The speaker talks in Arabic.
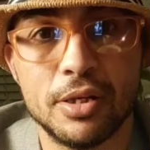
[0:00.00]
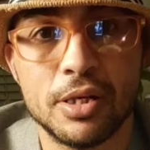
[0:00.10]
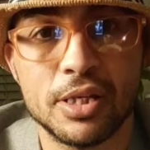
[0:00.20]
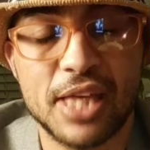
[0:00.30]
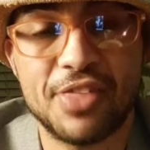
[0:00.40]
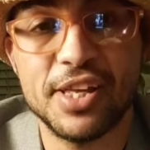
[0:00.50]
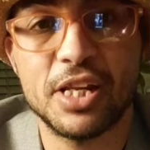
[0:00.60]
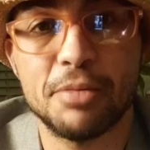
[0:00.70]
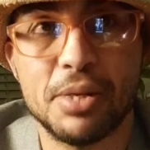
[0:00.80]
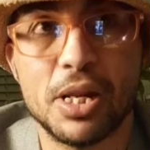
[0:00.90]
كثير
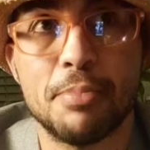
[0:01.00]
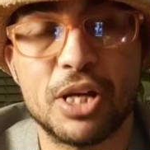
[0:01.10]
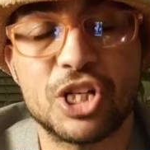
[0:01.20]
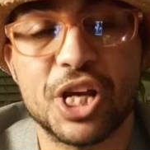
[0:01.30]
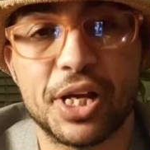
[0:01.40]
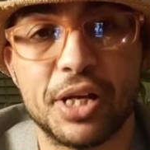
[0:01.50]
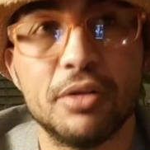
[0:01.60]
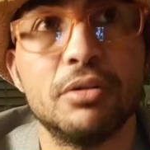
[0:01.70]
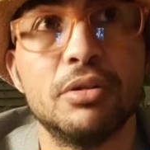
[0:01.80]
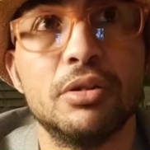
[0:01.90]
من المشاكل
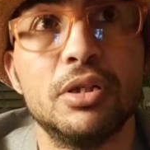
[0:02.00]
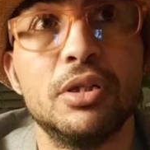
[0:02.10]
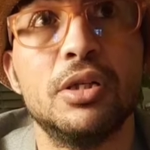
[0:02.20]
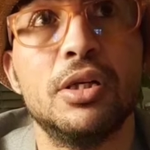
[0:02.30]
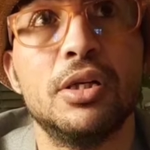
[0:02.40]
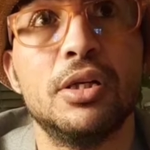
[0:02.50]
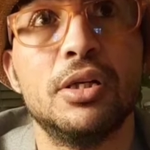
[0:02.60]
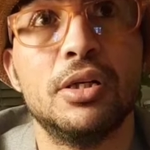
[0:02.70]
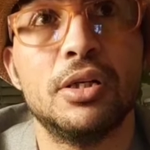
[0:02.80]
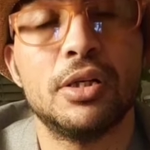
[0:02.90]

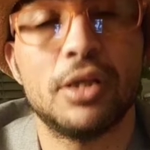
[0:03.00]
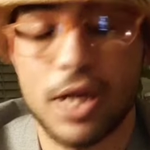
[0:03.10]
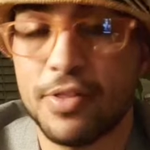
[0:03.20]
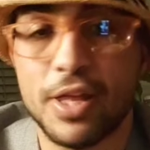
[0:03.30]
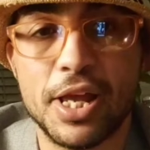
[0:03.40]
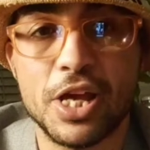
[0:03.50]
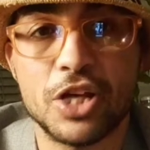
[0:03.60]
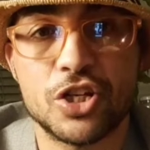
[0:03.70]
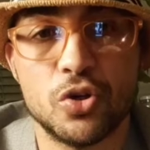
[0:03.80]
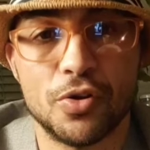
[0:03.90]
هذا لا
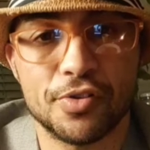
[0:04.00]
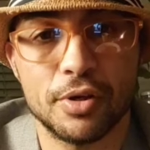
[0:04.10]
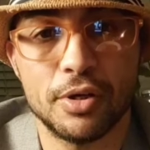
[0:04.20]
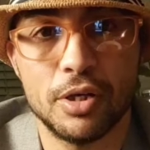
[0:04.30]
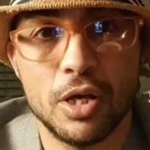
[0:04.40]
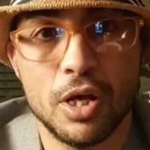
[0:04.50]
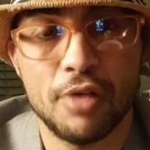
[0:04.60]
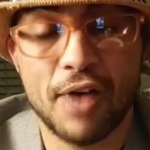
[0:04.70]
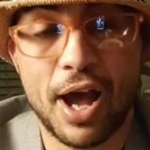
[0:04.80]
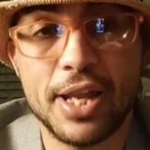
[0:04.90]
يجوز
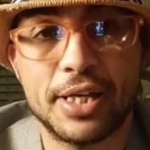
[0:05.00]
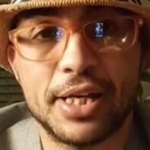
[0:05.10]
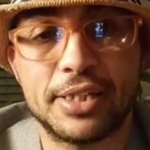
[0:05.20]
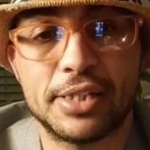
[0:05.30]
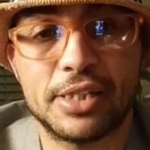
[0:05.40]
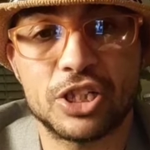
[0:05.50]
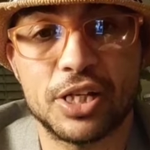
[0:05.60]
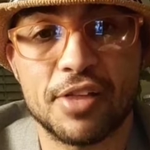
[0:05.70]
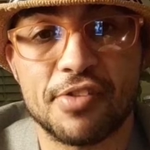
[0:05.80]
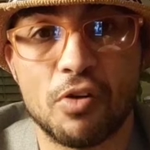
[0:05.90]
فعليك أن تلتجئ إلى
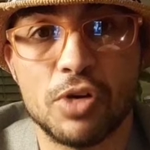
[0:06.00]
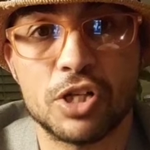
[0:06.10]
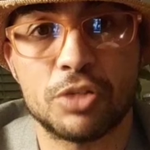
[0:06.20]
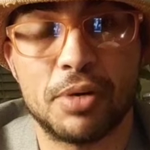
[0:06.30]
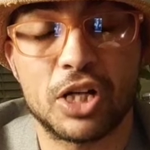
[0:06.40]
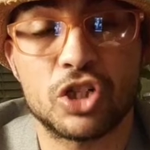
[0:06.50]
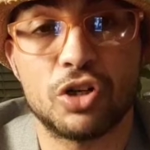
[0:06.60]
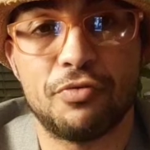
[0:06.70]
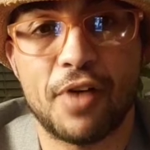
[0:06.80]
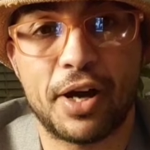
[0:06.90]
الزواج من رجل
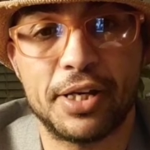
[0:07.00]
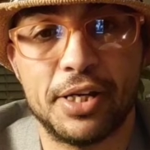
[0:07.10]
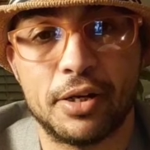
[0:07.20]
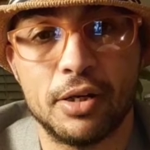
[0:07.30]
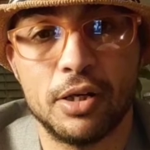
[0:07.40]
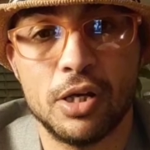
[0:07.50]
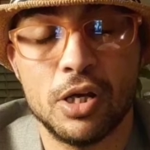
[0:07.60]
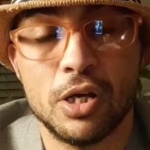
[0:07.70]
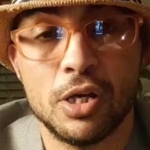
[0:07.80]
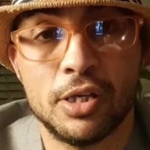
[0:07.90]
فقير
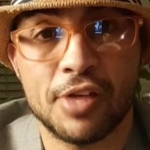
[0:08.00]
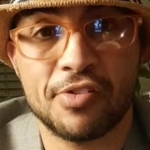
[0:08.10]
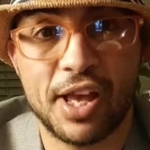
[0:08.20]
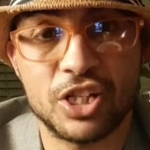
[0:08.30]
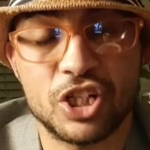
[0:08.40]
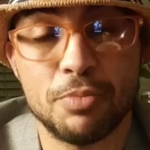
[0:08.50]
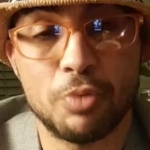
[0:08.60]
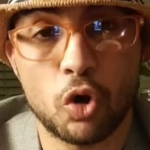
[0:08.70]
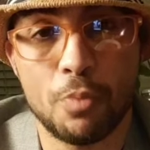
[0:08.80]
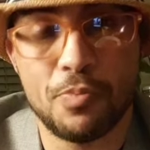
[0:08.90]
يسعى يجيب
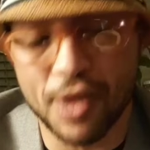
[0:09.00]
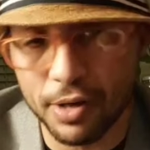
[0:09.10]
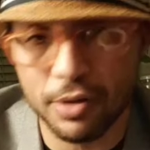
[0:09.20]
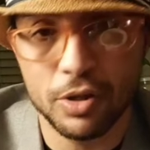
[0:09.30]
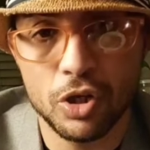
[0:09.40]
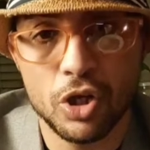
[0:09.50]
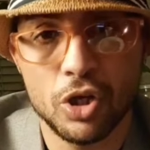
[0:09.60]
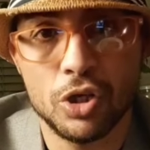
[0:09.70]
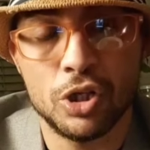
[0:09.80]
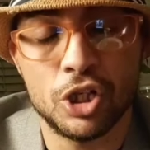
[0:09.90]
الخبزة
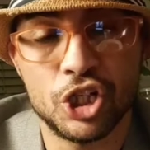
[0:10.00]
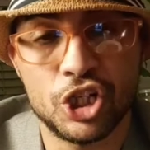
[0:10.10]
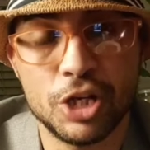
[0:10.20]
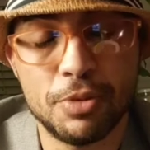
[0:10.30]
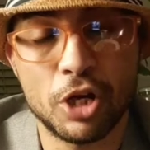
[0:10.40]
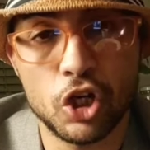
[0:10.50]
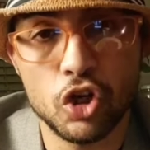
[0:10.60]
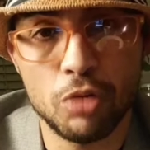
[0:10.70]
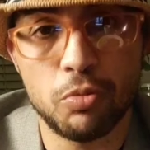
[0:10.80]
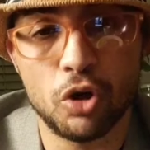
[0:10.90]
يجيب لك
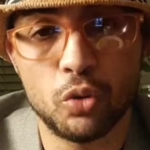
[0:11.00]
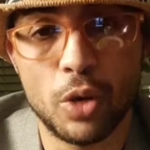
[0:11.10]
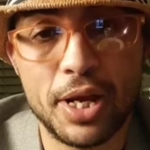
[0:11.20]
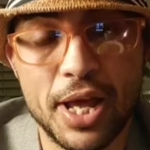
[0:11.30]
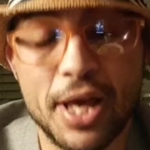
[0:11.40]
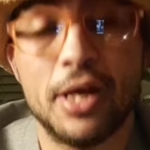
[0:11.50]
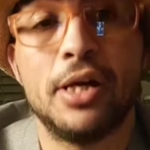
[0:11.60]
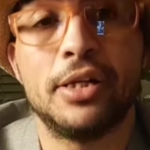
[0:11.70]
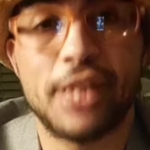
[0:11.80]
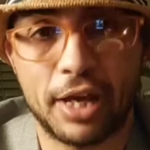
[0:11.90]
اليوم غدوة لا
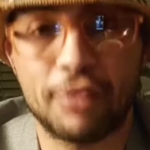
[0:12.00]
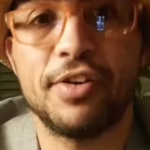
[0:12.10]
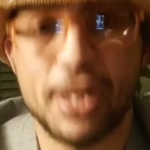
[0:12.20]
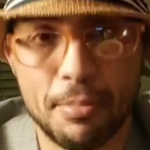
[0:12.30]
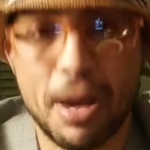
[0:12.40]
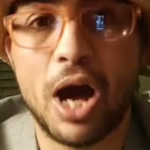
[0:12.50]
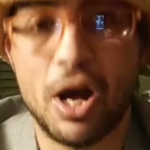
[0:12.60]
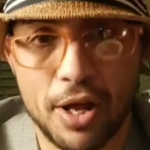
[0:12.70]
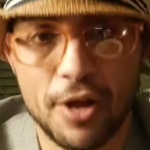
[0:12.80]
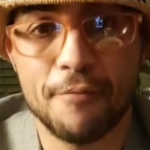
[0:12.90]
تقفين
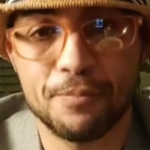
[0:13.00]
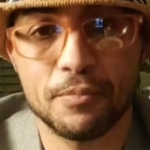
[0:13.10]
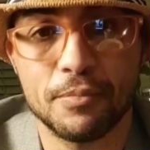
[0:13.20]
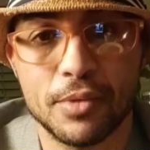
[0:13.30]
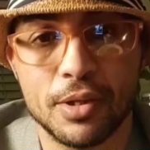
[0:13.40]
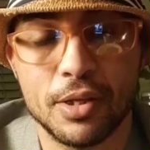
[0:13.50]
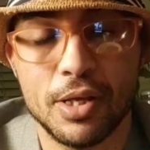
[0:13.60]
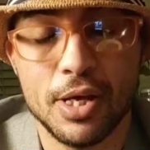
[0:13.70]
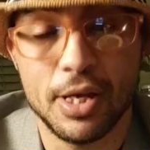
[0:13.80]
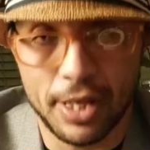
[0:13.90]
معه
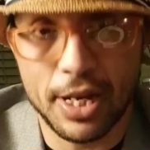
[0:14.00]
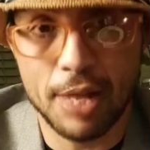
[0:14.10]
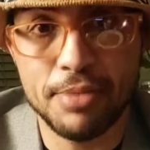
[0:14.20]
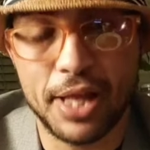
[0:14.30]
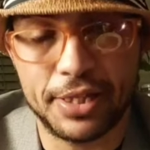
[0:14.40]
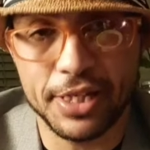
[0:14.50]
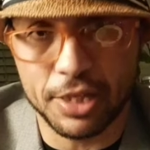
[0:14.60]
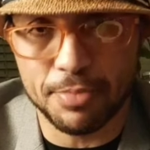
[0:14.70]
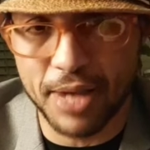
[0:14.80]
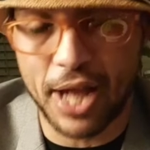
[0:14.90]
إن لم يأتيك
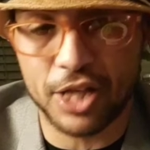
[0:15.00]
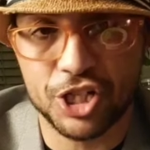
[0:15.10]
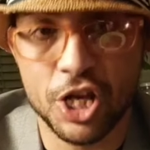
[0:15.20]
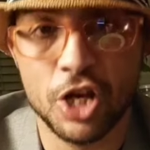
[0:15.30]
بعشاء